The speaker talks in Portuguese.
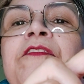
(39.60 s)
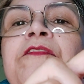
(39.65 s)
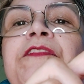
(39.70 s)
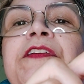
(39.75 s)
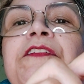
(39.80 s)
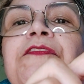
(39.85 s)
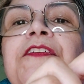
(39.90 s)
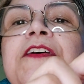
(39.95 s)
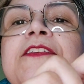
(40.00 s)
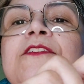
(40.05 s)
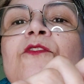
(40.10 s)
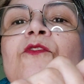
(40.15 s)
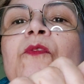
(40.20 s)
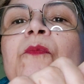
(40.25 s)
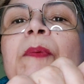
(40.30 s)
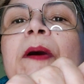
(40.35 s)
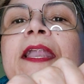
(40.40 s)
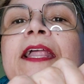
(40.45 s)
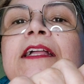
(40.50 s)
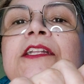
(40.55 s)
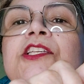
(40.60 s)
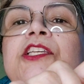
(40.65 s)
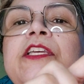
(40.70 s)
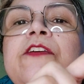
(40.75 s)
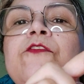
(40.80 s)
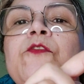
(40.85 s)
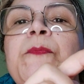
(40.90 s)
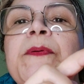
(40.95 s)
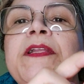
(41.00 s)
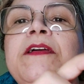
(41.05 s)
vim fazer o
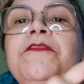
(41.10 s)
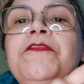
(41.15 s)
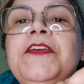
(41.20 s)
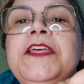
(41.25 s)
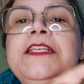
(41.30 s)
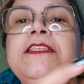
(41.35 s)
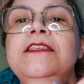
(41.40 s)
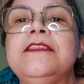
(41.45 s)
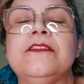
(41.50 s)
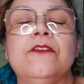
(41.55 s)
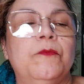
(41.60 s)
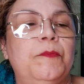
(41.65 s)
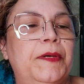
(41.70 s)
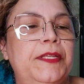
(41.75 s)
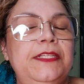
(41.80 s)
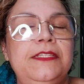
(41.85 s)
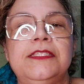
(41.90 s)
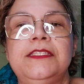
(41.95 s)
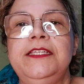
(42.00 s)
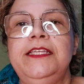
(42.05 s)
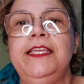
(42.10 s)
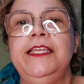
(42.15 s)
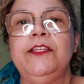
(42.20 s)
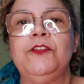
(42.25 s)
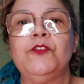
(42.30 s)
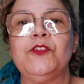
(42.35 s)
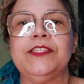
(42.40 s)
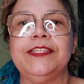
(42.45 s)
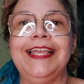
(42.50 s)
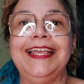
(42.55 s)
comparativo para ver se são
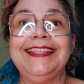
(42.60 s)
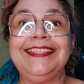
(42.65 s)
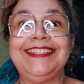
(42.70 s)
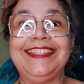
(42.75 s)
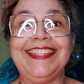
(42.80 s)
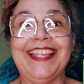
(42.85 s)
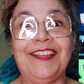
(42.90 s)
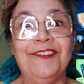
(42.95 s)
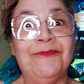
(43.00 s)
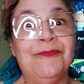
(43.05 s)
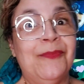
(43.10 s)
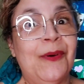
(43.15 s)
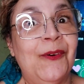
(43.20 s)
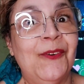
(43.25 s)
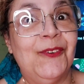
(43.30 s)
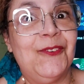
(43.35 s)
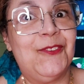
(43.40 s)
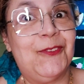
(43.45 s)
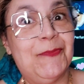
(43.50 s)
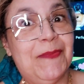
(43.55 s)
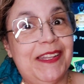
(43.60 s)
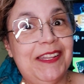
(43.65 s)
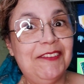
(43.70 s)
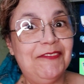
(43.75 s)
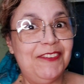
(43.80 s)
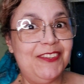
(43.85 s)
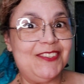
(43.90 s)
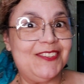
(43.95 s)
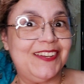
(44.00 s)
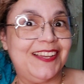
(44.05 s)
parecidos, né? Se tem um bom
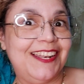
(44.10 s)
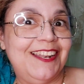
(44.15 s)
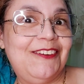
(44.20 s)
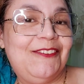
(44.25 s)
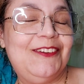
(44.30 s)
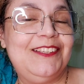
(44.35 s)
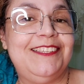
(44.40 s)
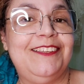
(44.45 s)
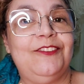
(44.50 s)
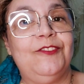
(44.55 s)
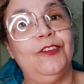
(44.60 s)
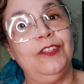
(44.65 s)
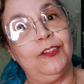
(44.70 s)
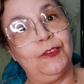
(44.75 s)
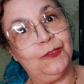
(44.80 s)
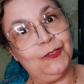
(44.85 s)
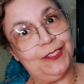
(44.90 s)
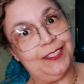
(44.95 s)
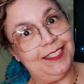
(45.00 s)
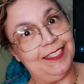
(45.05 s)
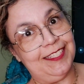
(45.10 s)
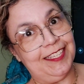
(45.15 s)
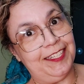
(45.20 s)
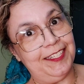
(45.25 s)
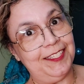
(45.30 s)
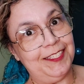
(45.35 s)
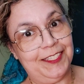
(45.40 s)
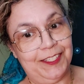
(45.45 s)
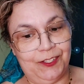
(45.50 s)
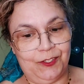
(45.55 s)
custo-benefício, aquela coisa toda com
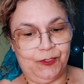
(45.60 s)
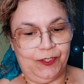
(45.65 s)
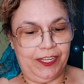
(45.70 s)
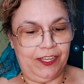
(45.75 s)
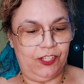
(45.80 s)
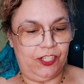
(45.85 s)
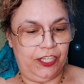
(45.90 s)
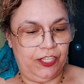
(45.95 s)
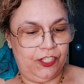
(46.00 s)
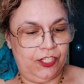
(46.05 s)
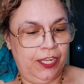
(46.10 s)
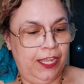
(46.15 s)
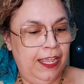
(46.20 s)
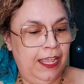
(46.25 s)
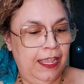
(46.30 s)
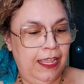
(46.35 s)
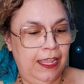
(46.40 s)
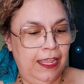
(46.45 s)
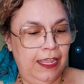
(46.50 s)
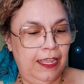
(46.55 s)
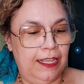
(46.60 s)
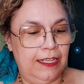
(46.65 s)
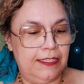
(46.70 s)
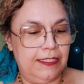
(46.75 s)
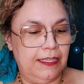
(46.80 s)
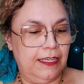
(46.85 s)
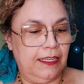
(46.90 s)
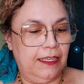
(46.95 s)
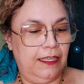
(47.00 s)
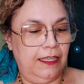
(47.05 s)
sincericídio, né, gente?
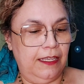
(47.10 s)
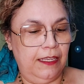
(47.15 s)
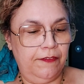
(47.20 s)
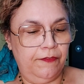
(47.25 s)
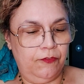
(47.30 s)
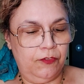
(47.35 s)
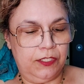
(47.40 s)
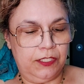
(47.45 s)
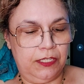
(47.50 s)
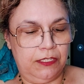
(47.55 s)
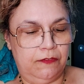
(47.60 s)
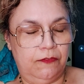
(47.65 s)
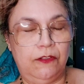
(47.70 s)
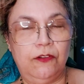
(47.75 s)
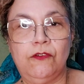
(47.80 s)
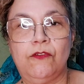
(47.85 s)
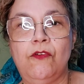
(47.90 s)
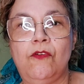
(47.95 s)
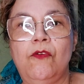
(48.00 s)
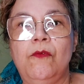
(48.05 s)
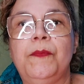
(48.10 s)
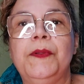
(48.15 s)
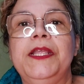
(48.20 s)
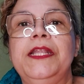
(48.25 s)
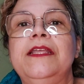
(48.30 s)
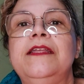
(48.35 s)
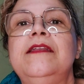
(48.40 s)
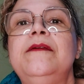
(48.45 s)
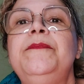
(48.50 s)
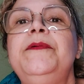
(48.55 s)
Esse aqui vocês viram que eu
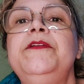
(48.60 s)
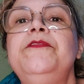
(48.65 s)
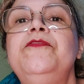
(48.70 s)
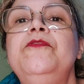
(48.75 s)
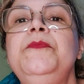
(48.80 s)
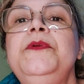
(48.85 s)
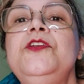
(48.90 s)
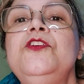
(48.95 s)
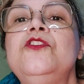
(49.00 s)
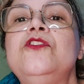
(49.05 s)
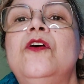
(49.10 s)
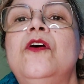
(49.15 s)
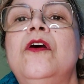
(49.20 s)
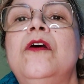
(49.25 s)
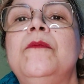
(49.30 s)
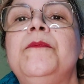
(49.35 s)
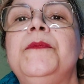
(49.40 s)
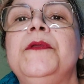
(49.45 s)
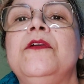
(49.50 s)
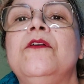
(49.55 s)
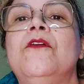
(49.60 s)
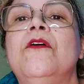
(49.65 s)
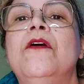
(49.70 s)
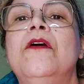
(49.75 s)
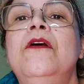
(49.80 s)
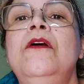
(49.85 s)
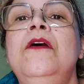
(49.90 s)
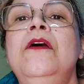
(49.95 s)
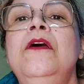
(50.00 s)
comprei lá na Perfume Shopping, ó.